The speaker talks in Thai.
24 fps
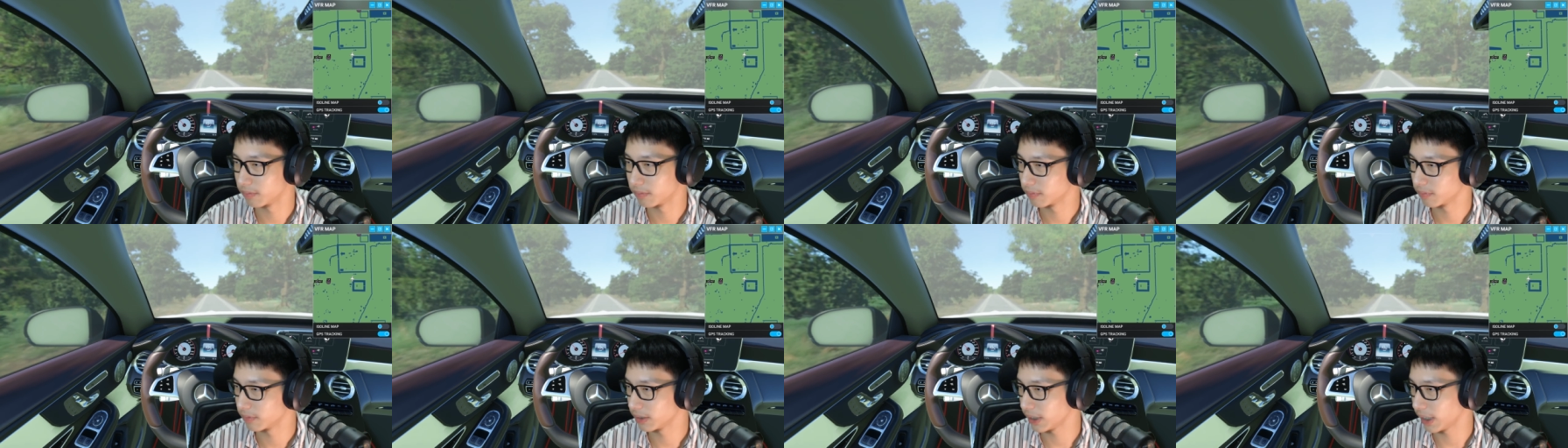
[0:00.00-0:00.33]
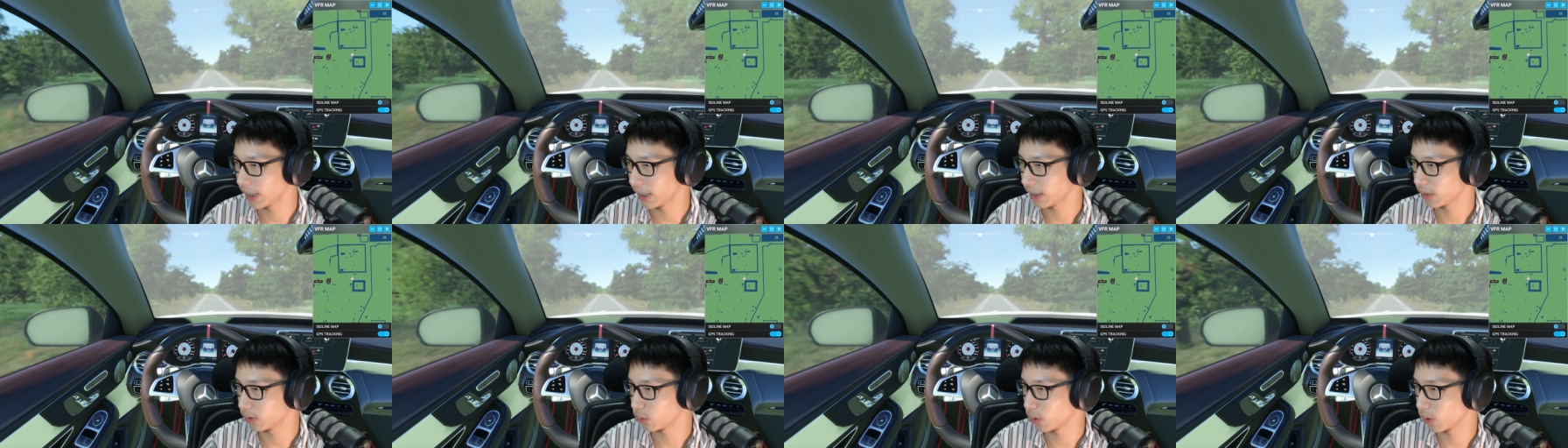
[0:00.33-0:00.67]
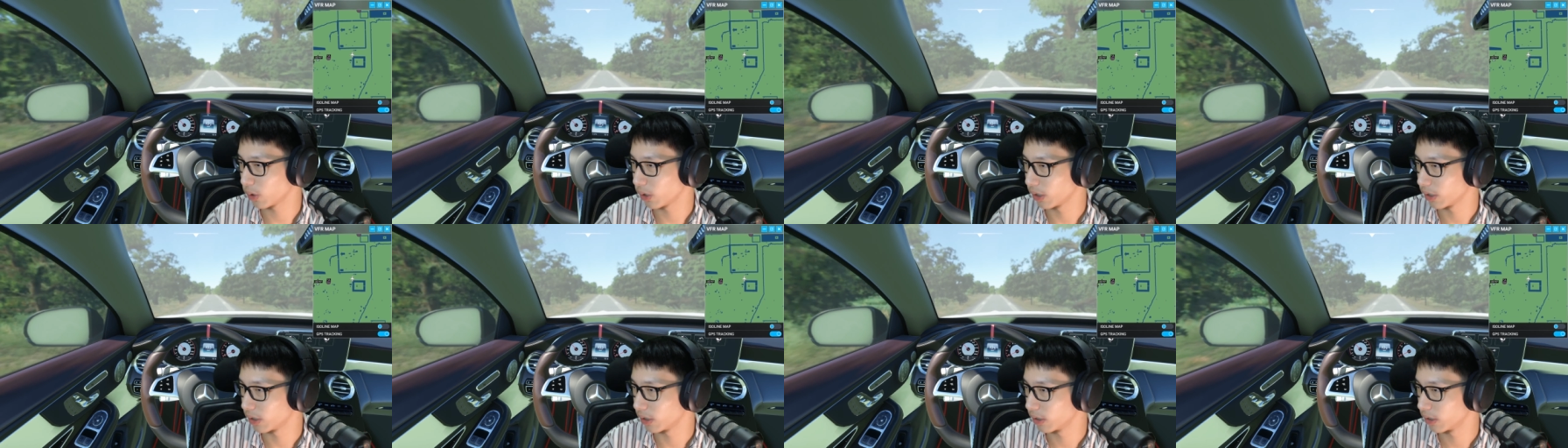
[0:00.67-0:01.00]
นี่ทุกค
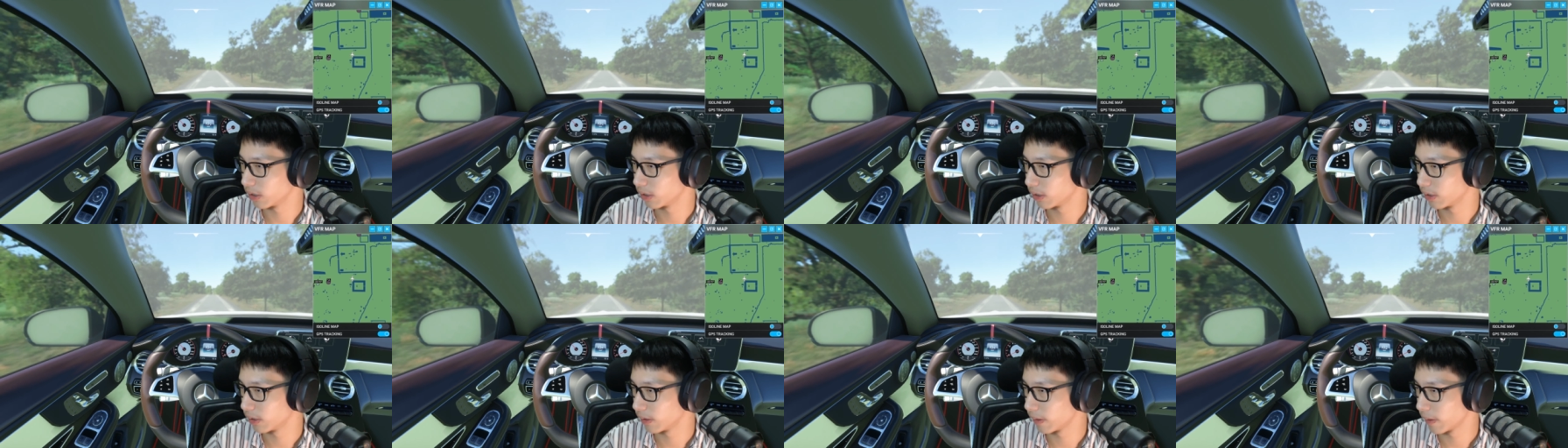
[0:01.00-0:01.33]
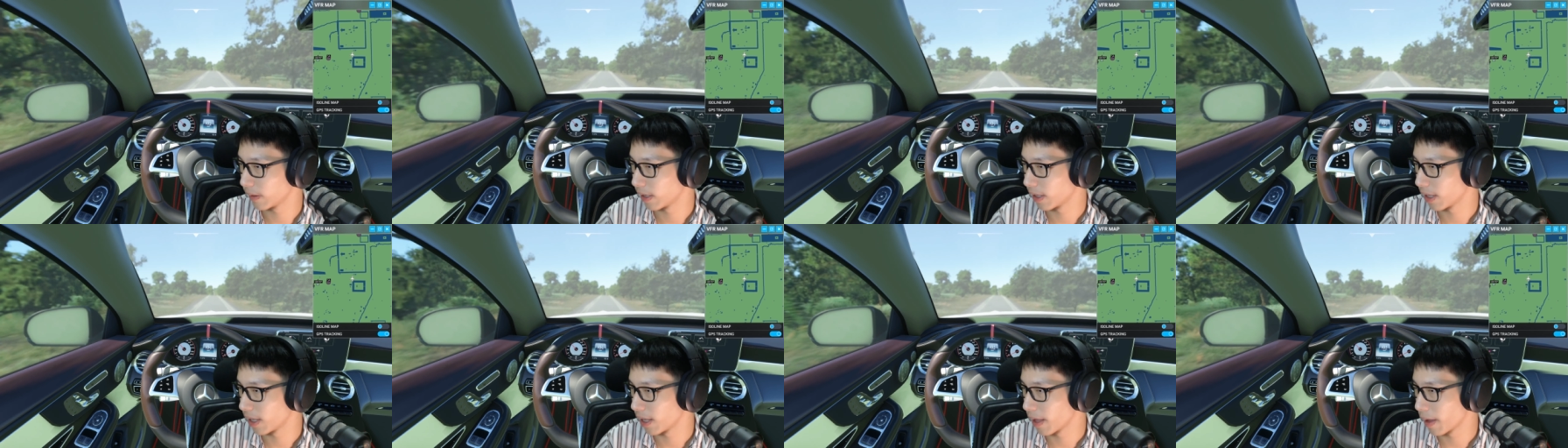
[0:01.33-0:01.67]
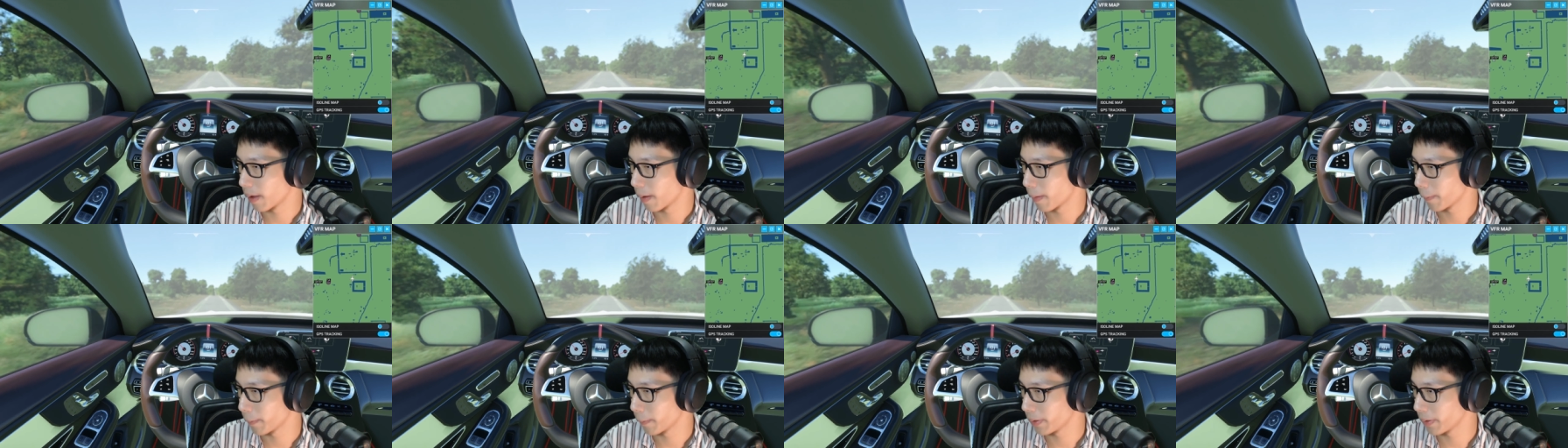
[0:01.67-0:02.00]
น
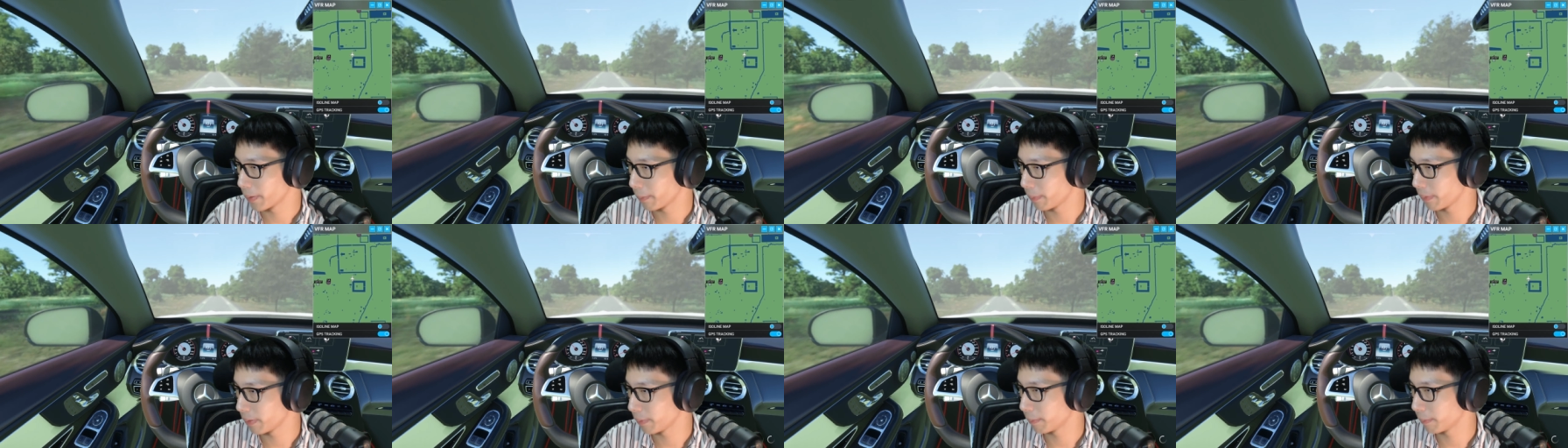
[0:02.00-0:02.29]
ปึ๊บโช